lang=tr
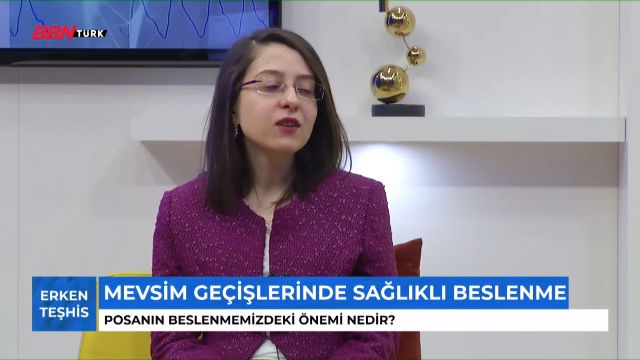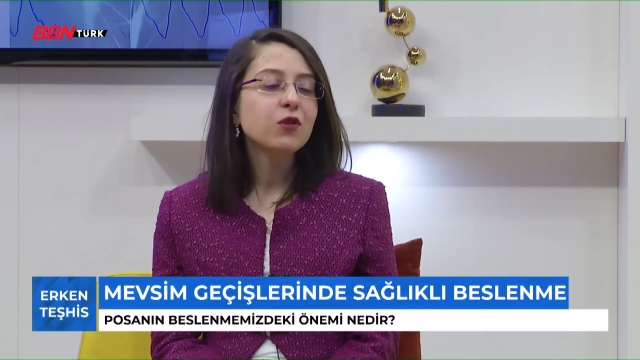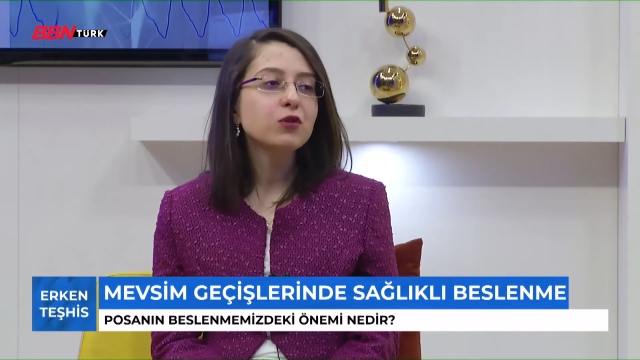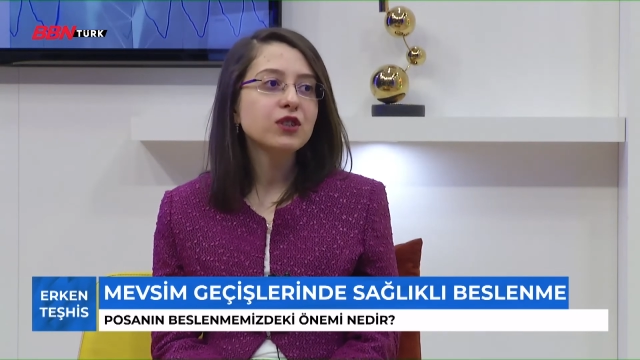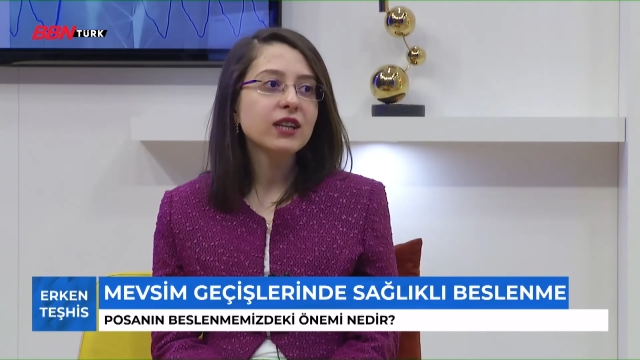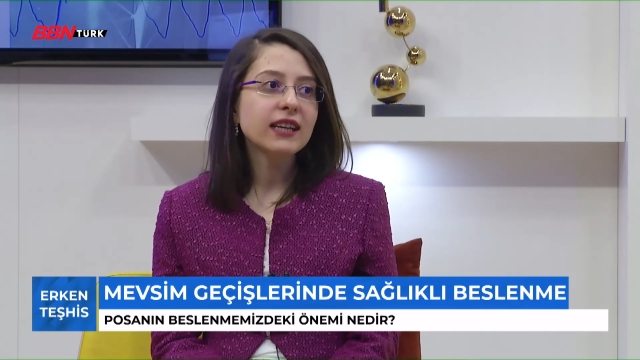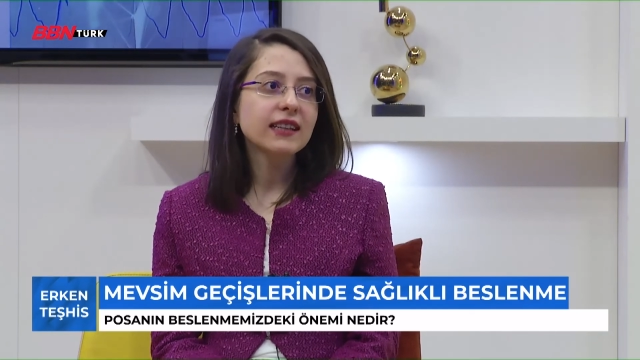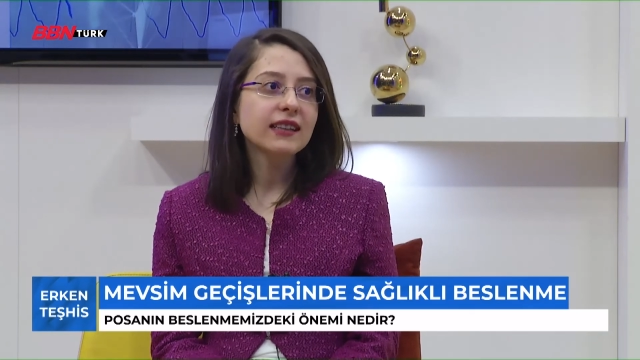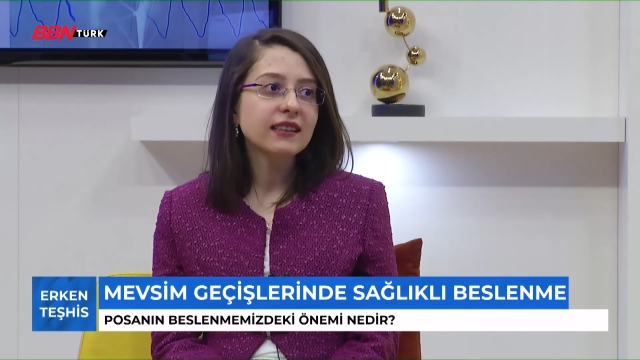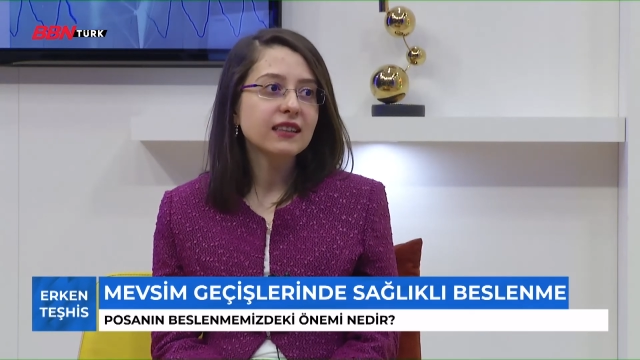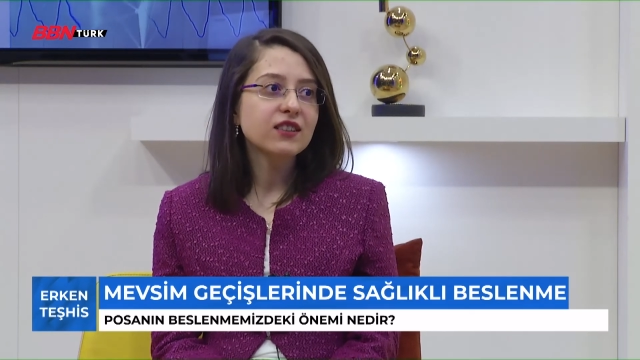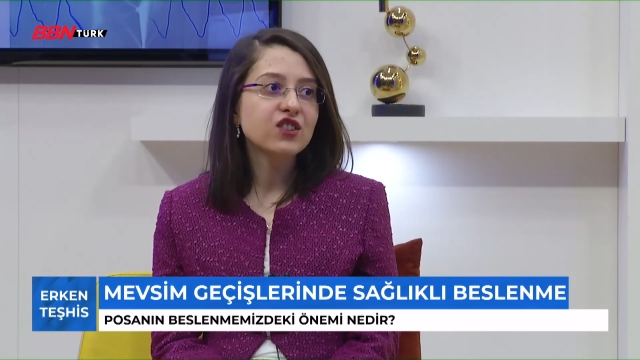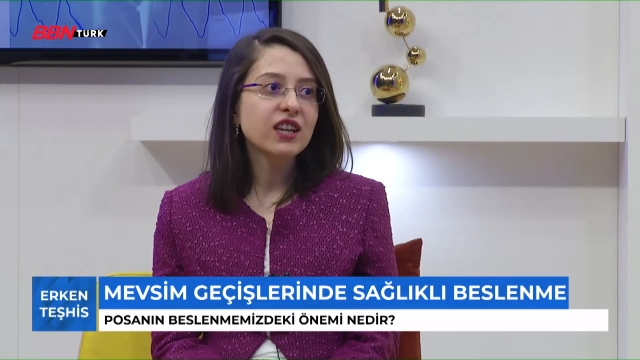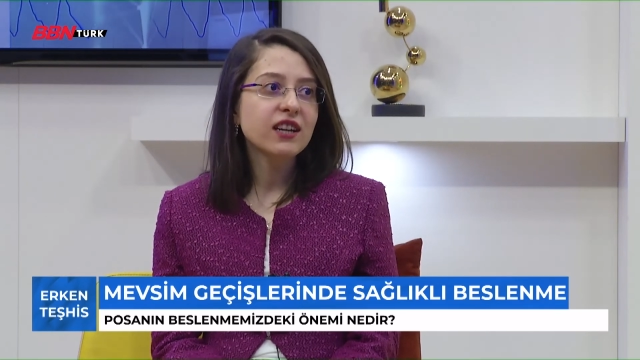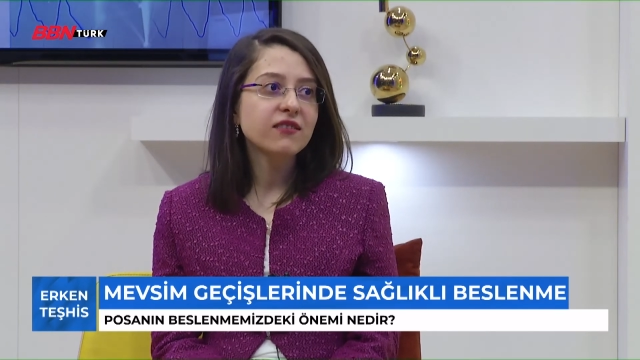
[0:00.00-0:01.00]
o şekilde
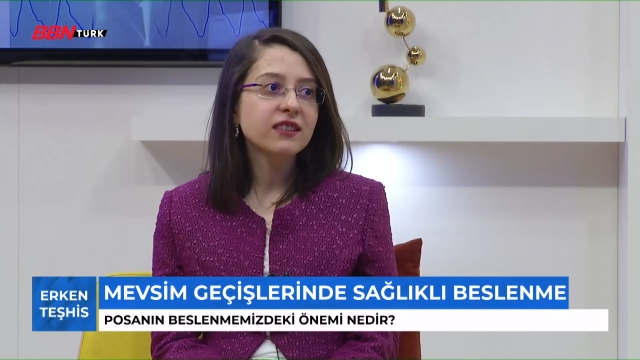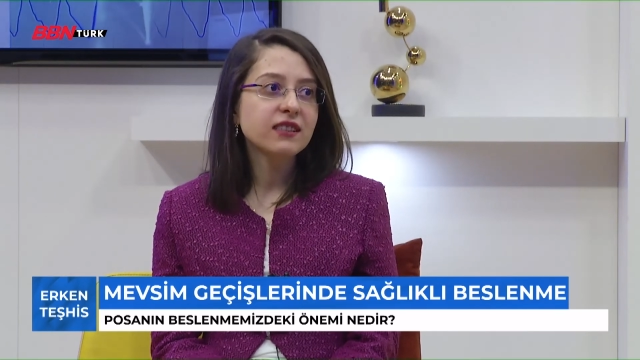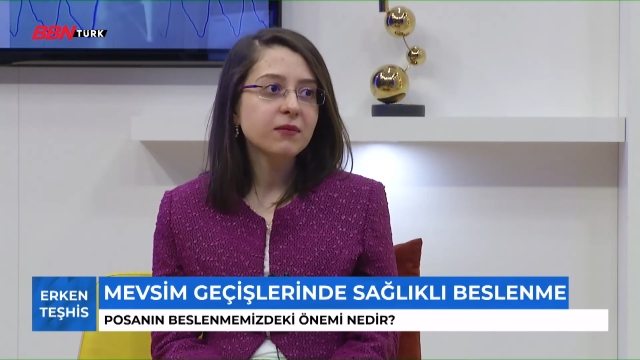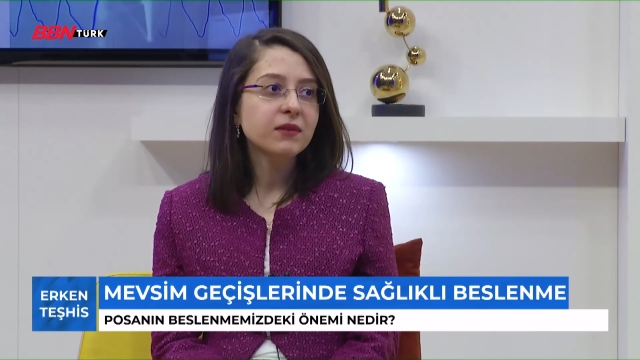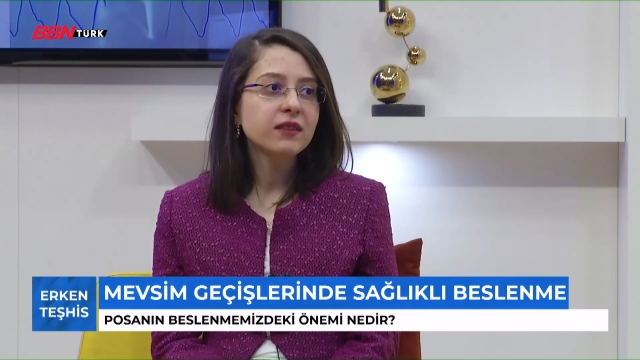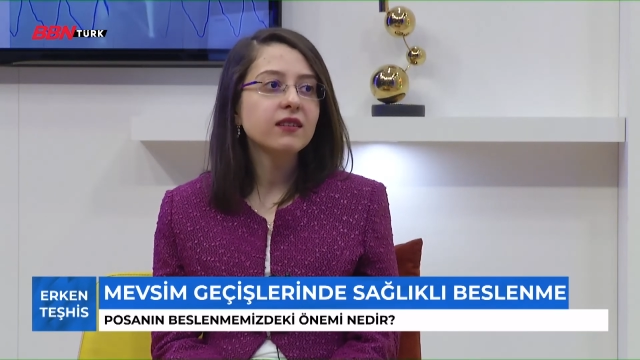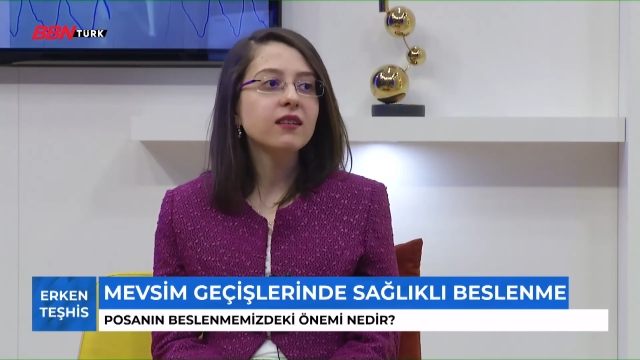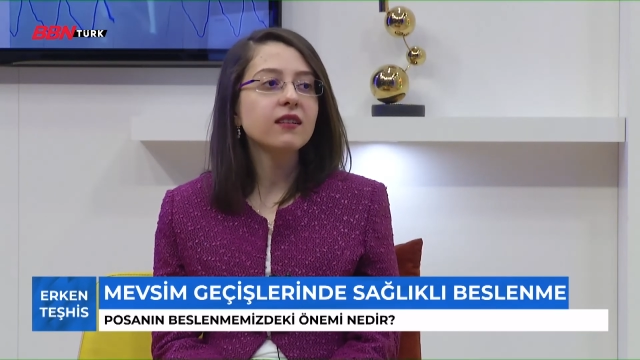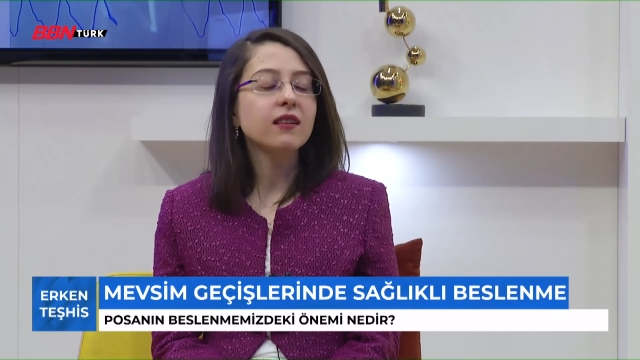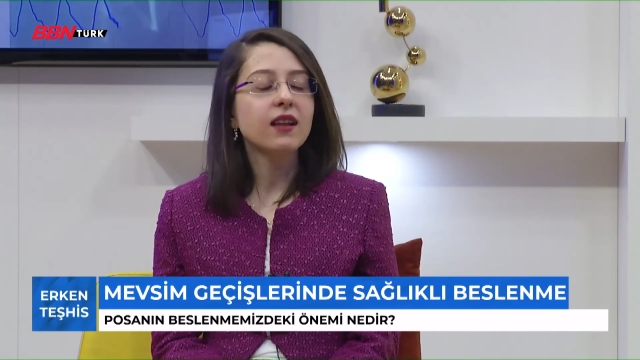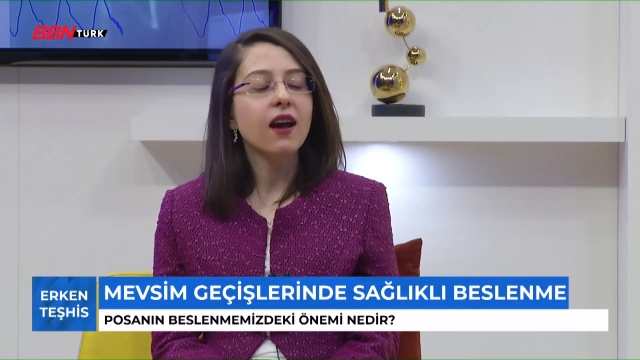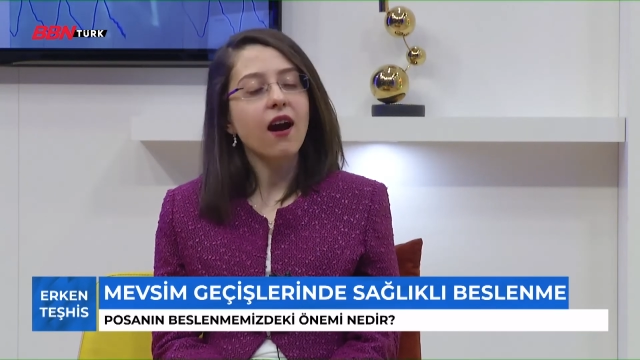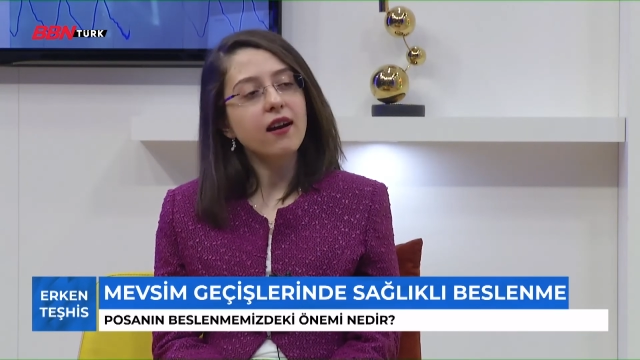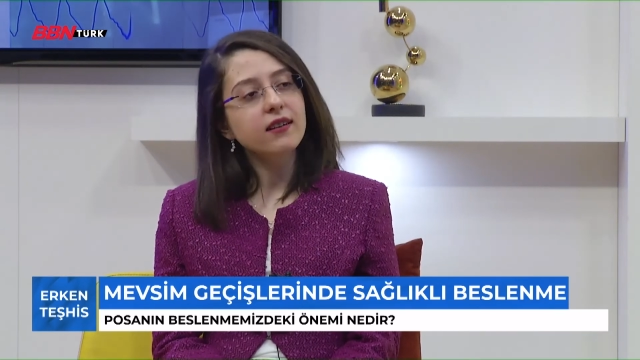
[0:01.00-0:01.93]
de C vitaminini